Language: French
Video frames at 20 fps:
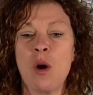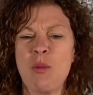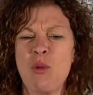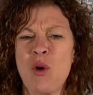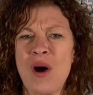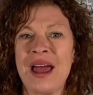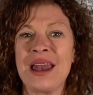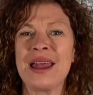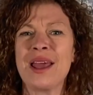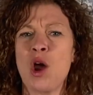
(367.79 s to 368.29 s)

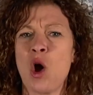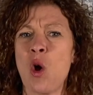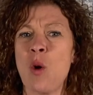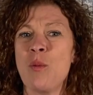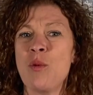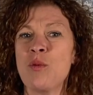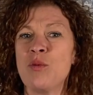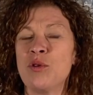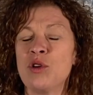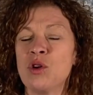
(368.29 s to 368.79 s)
pour aller un
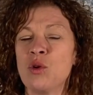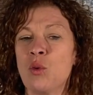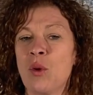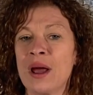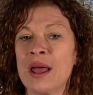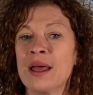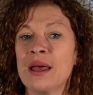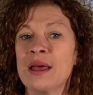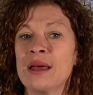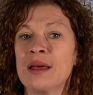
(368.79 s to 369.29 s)
peu plus
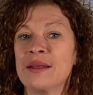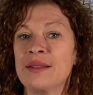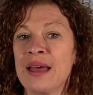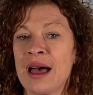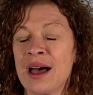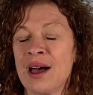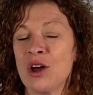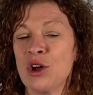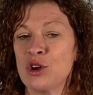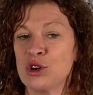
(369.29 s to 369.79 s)
loin
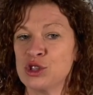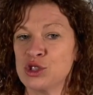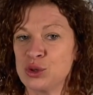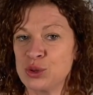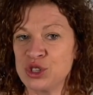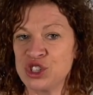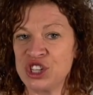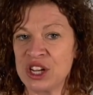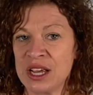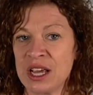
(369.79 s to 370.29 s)
dans le
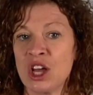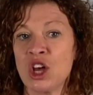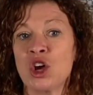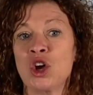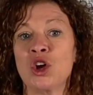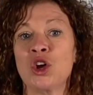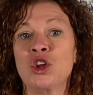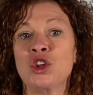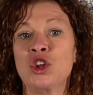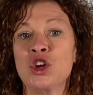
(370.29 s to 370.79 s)
sujet
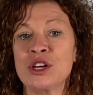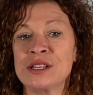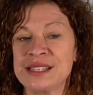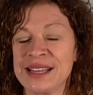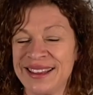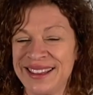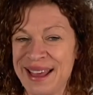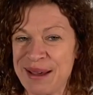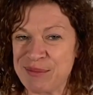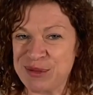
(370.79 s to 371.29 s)
de
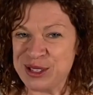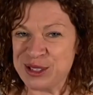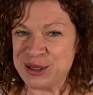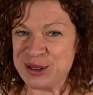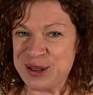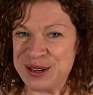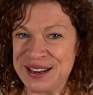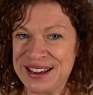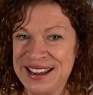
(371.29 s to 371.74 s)
cette capsule.